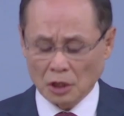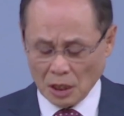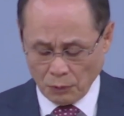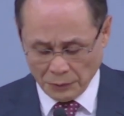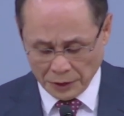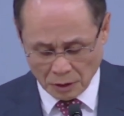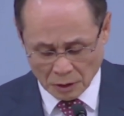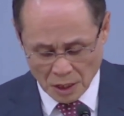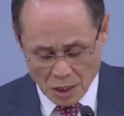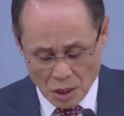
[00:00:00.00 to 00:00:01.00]
보면은
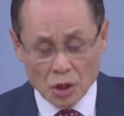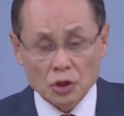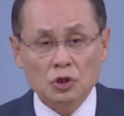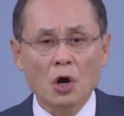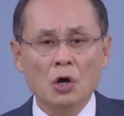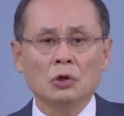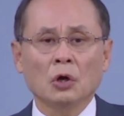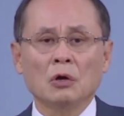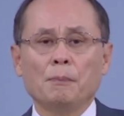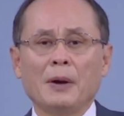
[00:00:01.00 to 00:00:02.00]

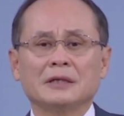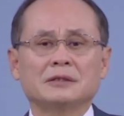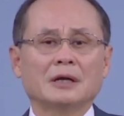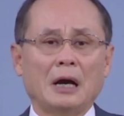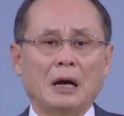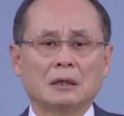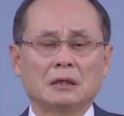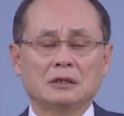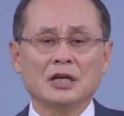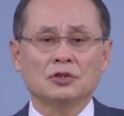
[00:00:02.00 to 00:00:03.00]
성령을 받으라.
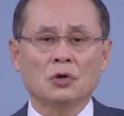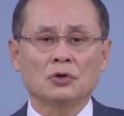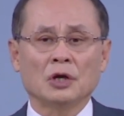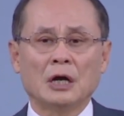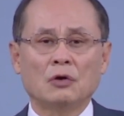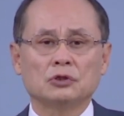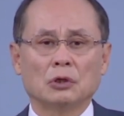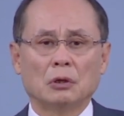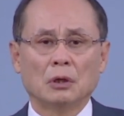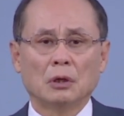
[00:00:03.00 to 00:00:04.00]
그때 성령이 나오죠.
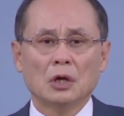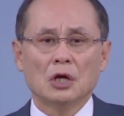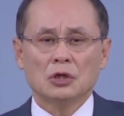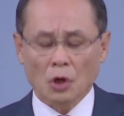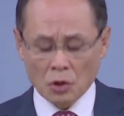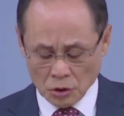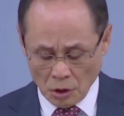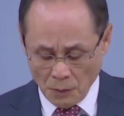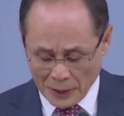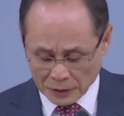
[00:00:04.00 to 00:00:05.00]

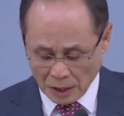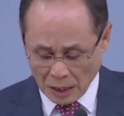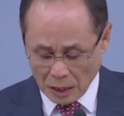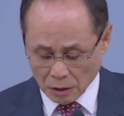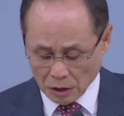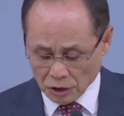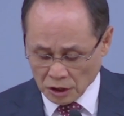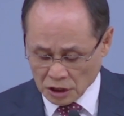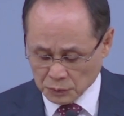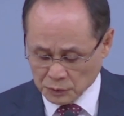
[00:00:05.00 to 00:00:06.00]
성령을 받으라. 그랬더니
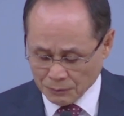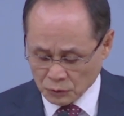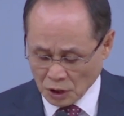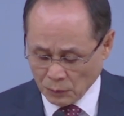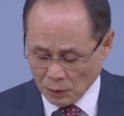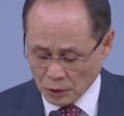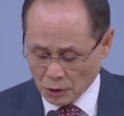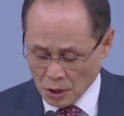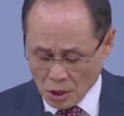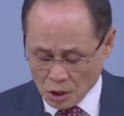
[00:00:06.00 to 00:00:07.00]
23절에 보면
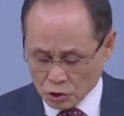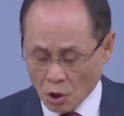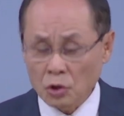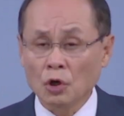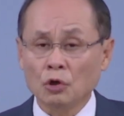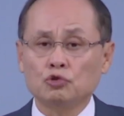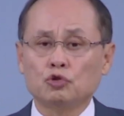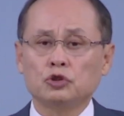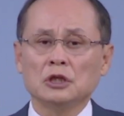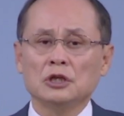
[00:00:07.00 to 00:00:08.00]
성령을
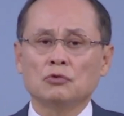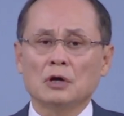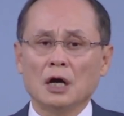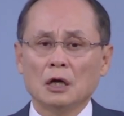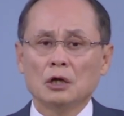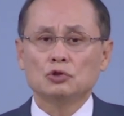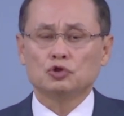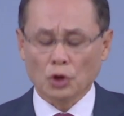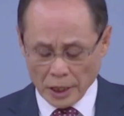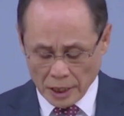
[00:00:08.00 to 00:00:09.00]
주신 이유가
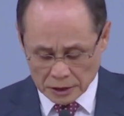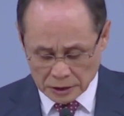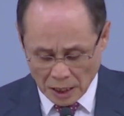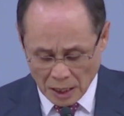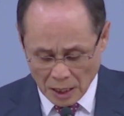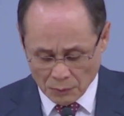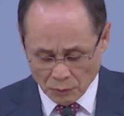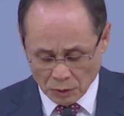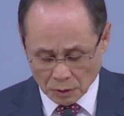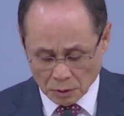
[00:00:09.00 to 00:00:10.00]
죄
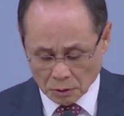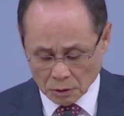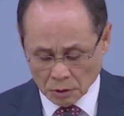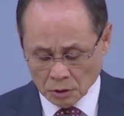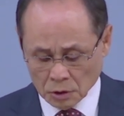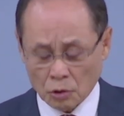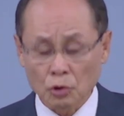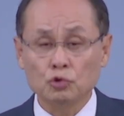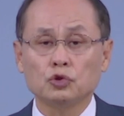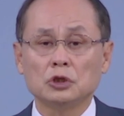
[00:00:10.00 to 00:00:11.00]
사함의 능력을
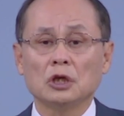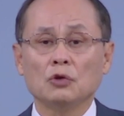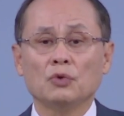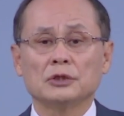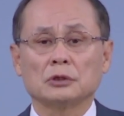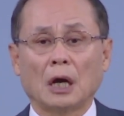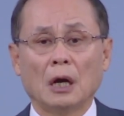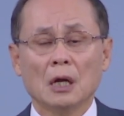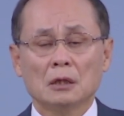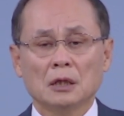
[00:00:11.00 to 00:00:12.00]
주시기 위해서다.
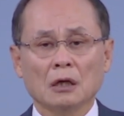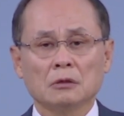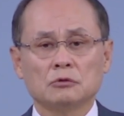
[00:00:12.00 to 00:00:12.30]
딱